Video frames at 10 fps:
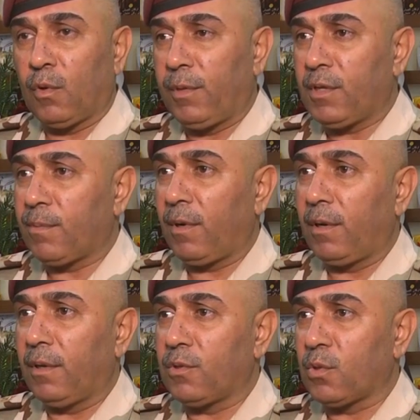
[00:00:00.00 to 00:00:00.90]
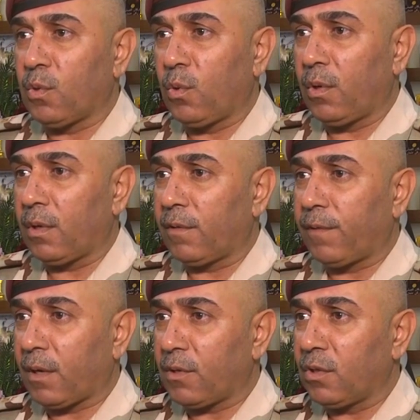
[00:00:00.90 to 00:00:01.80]
وبالنسبه للجسور هو
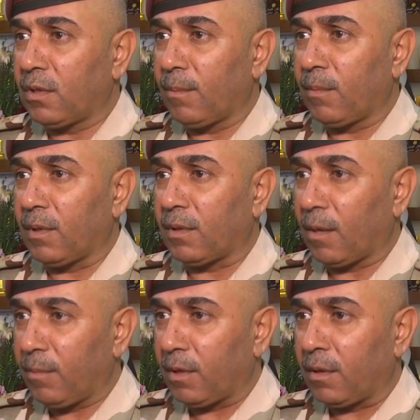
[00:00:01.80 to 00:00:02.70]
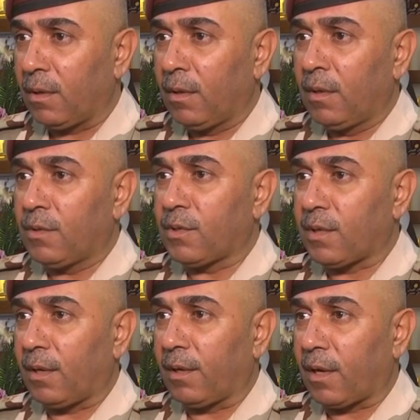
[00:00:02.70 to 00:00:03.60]
فرقه 20 تم تامين
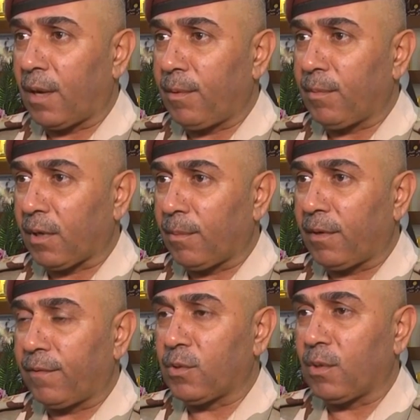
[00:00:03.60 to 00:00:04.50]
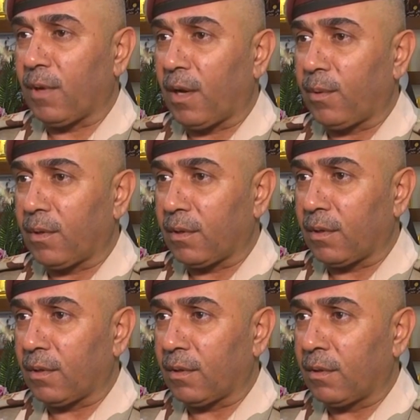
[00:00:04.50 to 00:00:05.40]
جسر الرابع من قبل فوج المغاوير
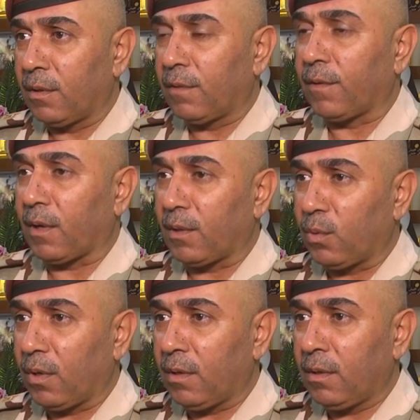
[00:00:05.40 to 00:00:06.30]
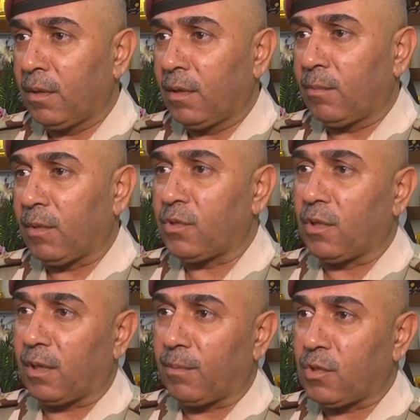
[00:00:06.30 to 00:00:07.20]
آه، فرقتنا من
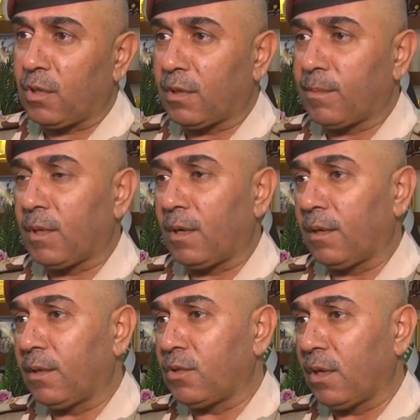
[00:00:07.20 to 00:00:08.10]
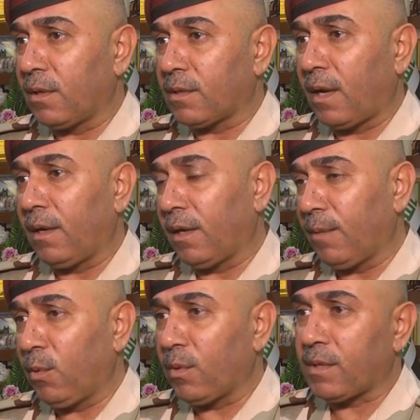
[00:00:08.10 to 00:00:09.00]
جهتين من جهه من الجهه الساحل
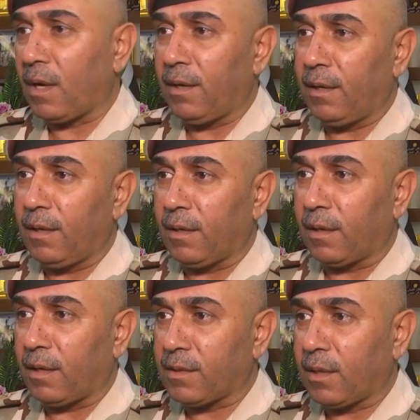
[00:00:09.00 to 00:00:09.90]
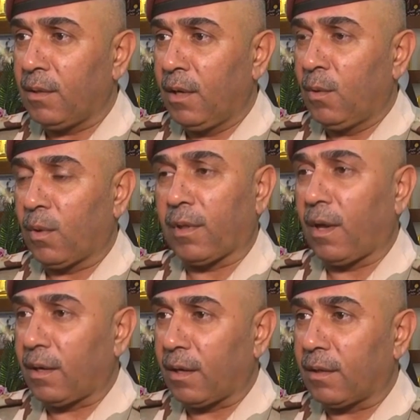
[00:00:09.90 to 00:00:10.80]
الايمن والساحل الايسر
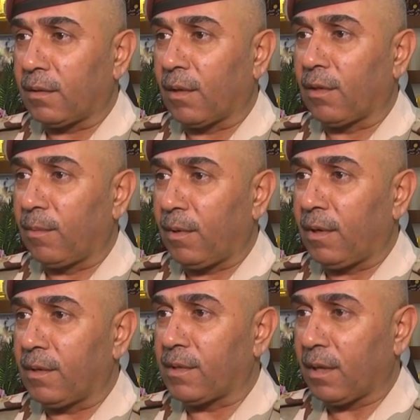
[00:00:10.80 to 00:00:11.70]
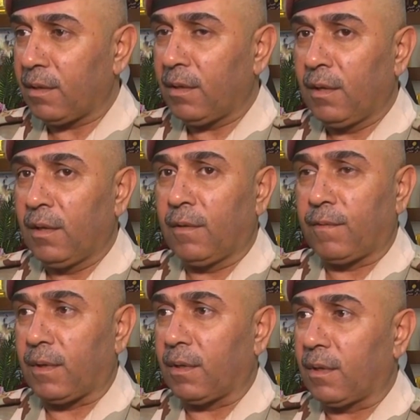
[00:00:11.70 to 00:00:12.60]
وكذلك تنظيم السير
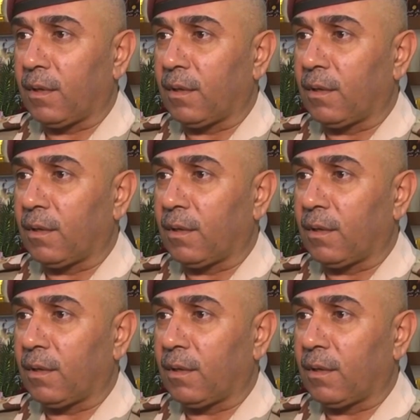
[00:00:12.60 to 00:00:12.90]
في